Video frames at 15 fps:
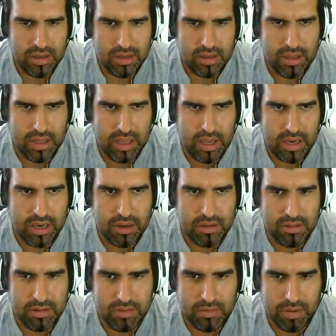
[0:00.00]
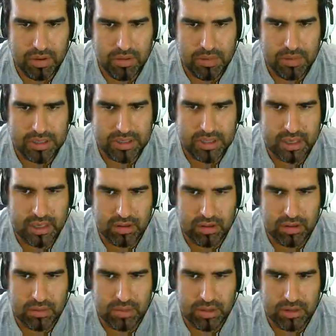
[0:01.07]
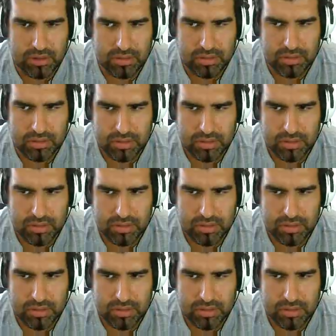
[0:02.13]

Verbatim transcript: De Ark. Pero oye, me está siguiendo de momento.